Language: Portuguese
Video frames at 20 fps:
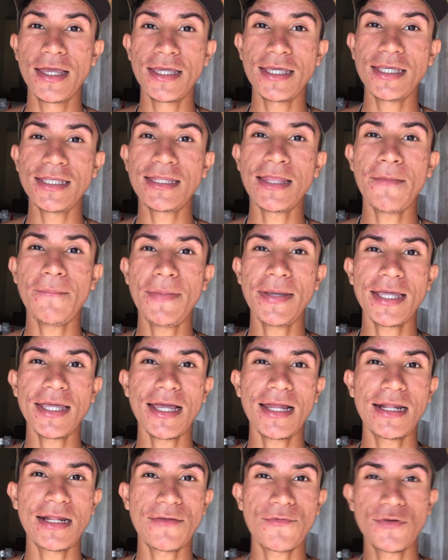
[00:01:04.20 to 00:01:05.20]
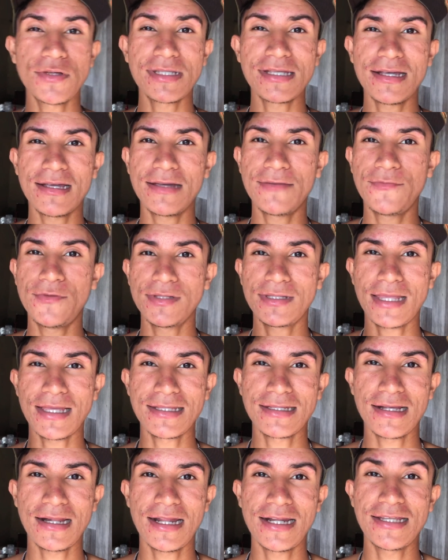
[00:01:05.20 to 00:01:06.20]
E também, galera, vou vou estar tá
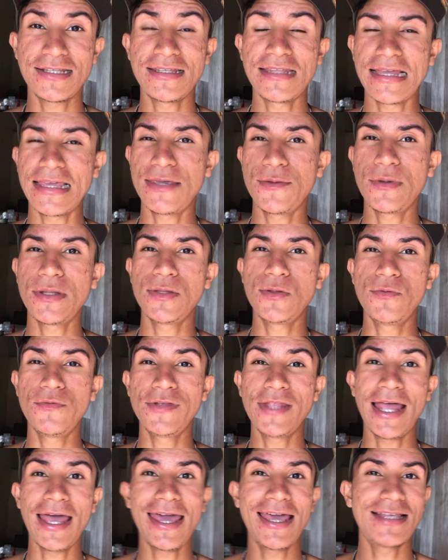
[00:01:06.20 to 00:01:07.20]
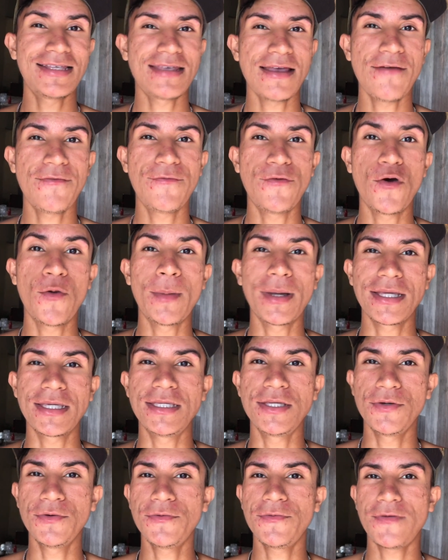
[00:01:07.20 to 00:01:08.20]
esclarecendo aqui uma dúvida. Essa é a forma
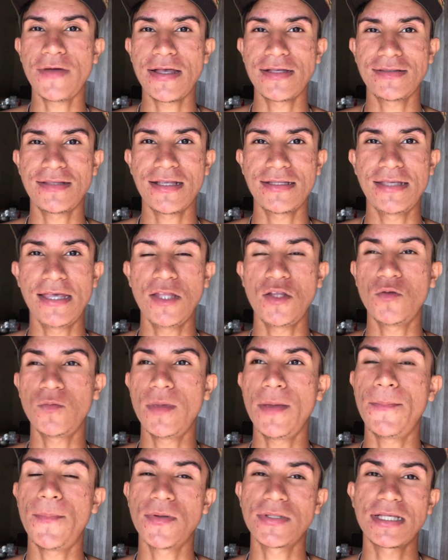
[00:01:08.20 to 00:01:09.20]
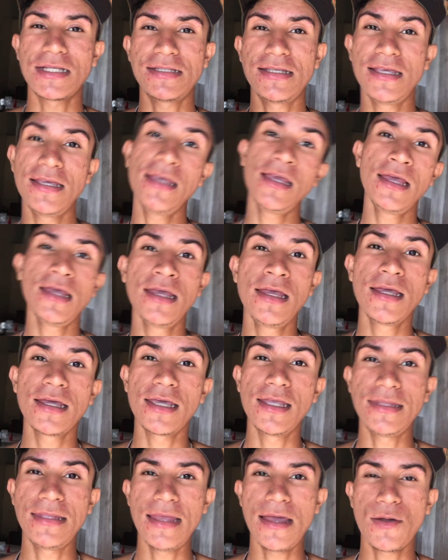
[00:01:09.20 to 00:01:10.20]
que eu faço, tá certo? Porque possa ser
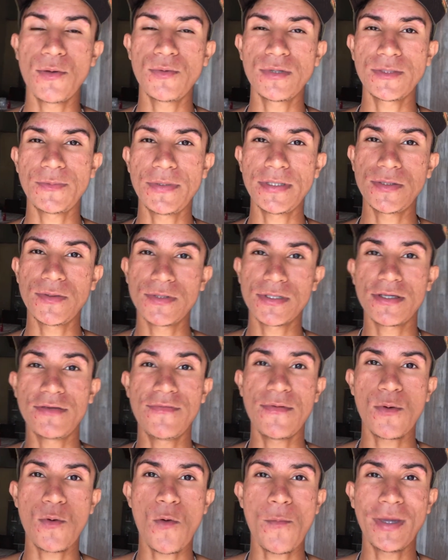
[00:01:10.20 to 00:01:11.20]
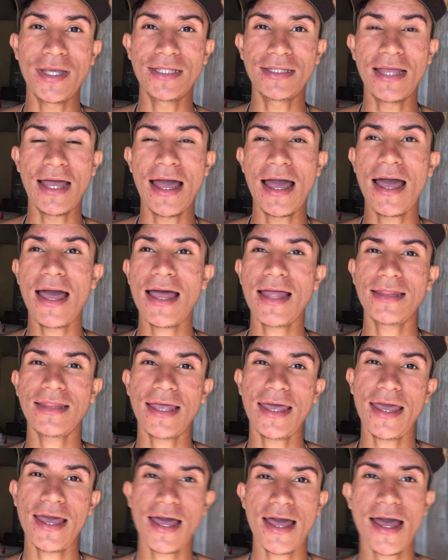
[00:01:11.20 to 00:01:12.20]
que tem algumas pessoas que venham comentar: "Ah,
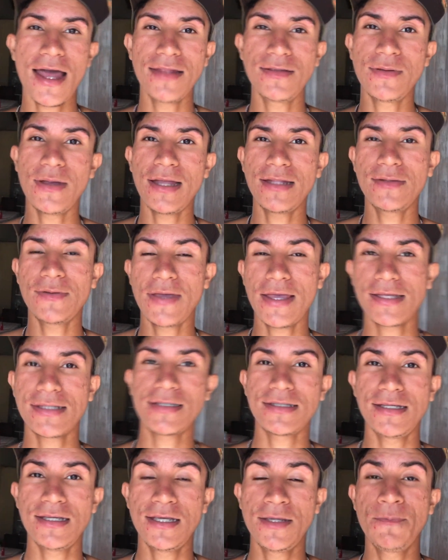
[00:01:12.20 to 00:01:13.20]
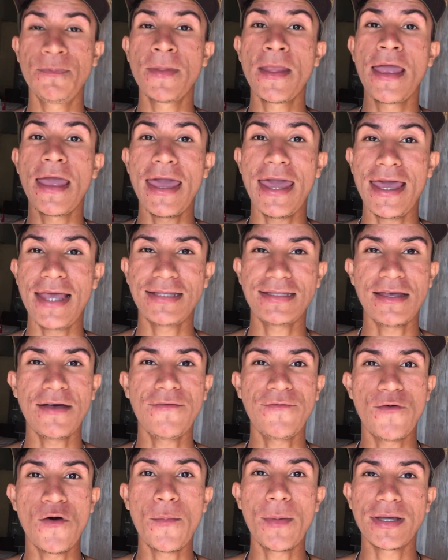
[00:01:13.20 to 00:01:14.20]
tá errado. Ah, não é assim". Essa é a
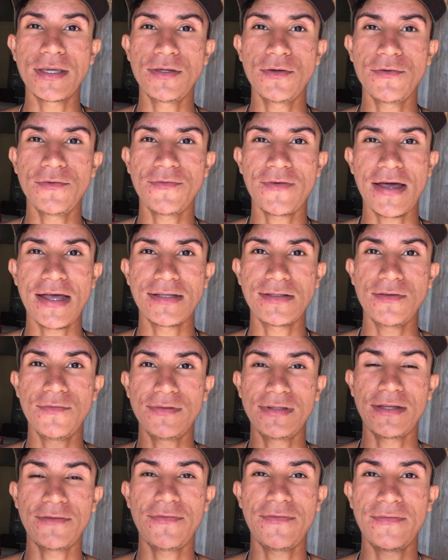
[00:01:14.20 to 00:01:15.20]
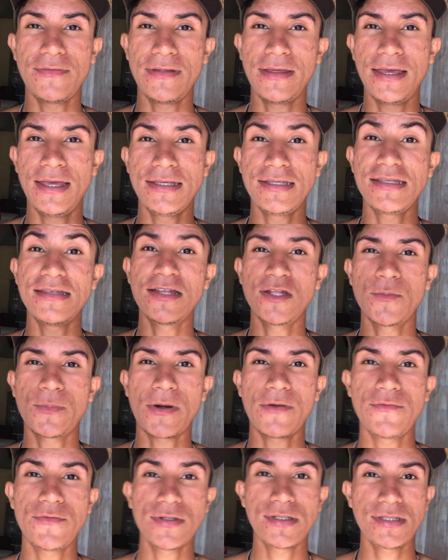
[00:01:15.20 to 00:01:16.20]
forma que eu faço, eu vou estar tá, é, ensinando
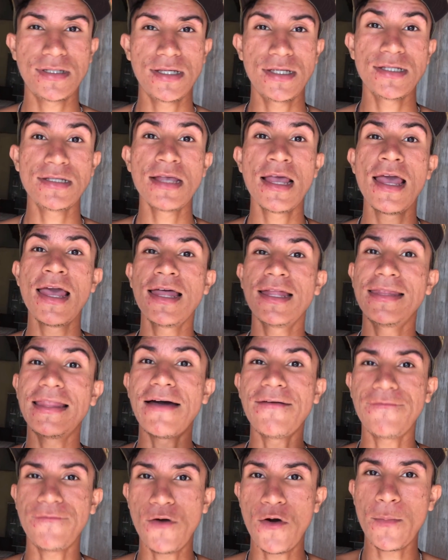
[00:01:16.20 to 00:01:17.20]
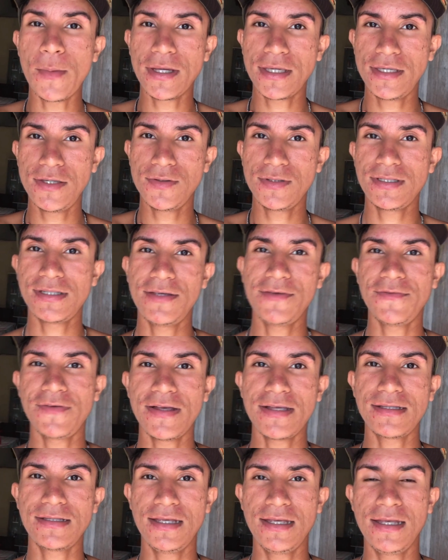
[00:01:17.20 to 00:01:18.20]
para vocês da forma que eu sei
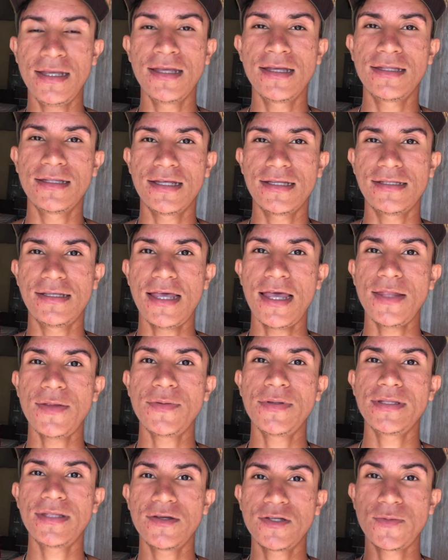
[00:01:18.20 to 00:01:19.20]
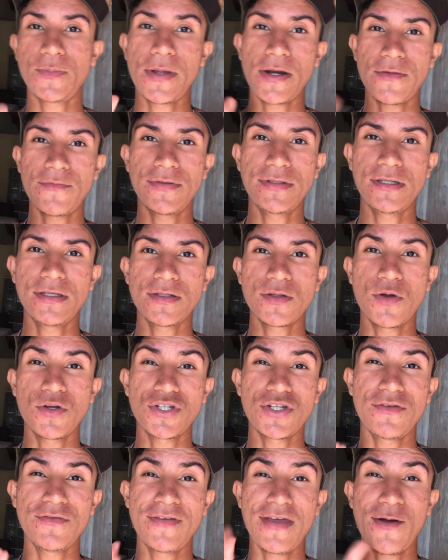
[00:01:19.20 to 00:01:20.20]
fazer, tá certo? Então espero que vocês
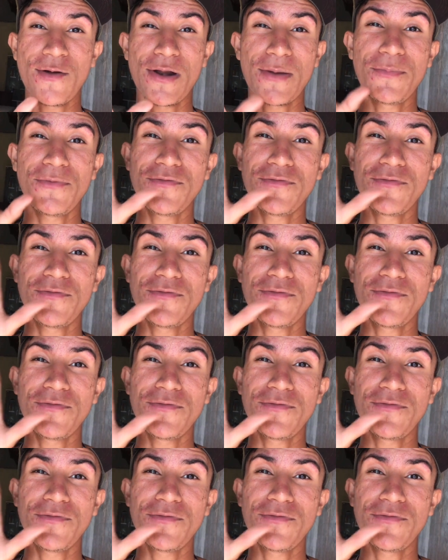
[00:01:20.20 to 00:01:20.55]
gostem e venham agora pro